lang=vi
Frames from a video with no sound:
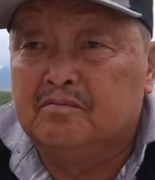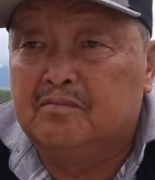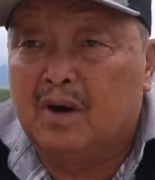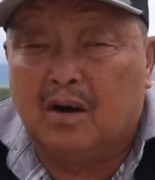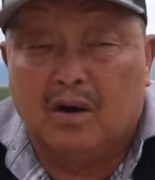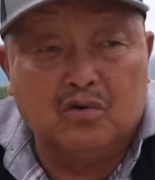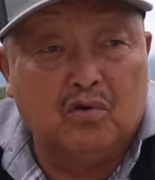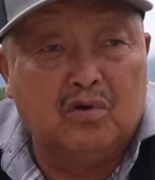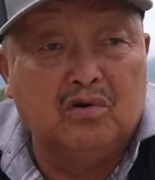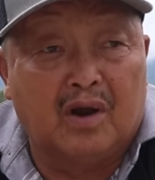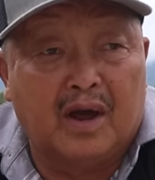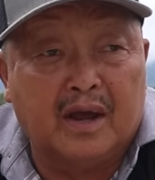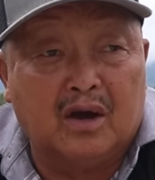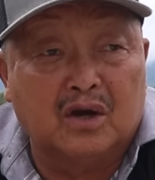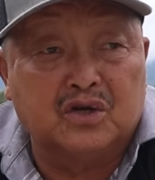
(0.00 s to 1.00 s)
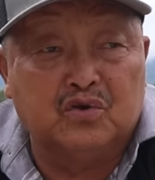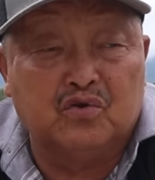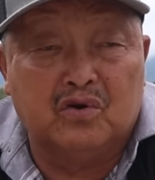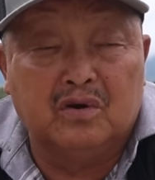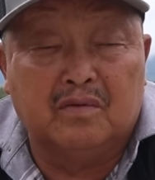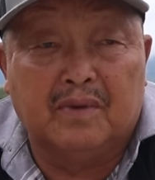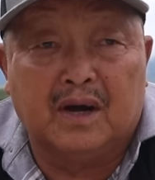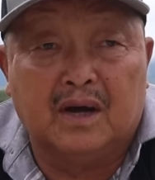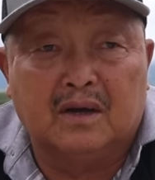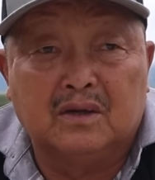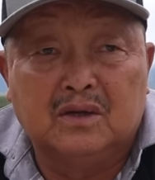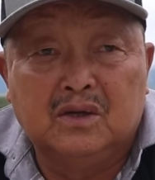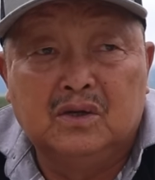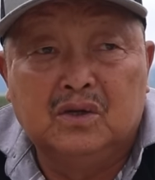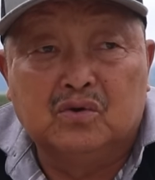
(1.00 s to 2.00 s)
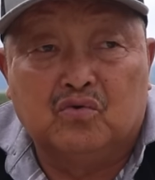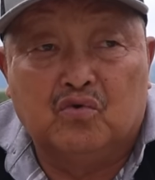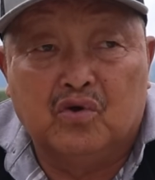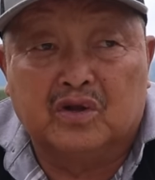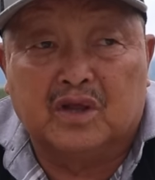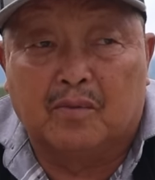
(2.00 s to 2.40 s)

mà có vốn nữa đấy có chỉ vốn nữa mà cú